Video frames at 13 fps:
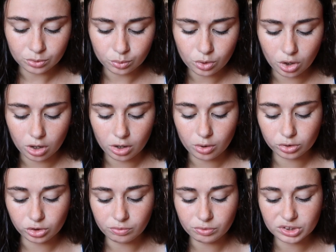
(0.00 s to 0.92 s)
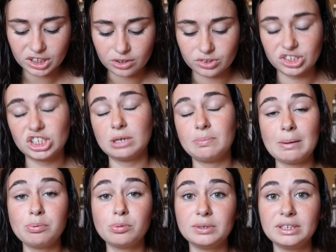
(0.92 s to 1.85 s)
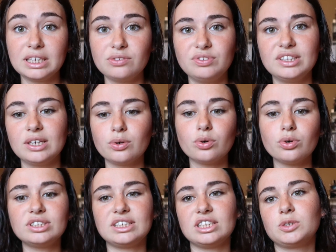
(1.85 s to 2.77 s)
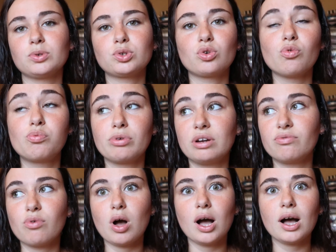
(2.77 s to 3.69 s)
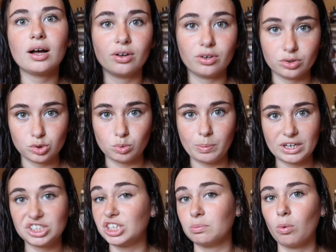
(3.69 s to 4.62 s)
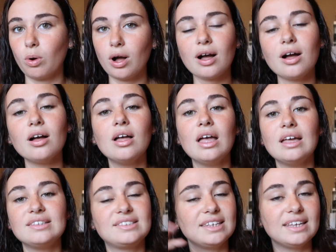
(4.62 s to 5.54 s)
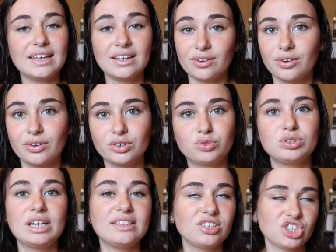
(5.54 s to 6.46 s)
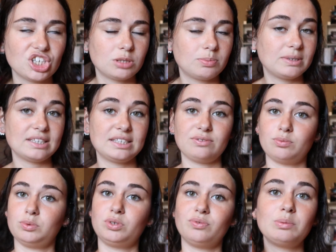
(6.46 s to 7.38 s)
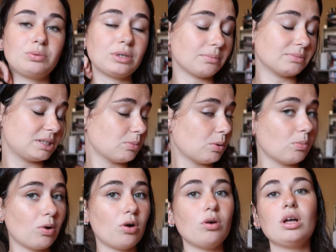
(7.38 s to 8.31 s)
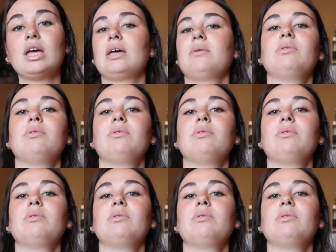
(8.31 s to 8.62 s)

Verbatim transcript: Donc euh, autant vous dire que si j'ai pas publié de vidéo, c'est je pense que vous pouvez le voir, euh, je suis pas chez moi, c'est euh, je vous l'ai déjà expliqué si vous me suivez depuis un petit moment,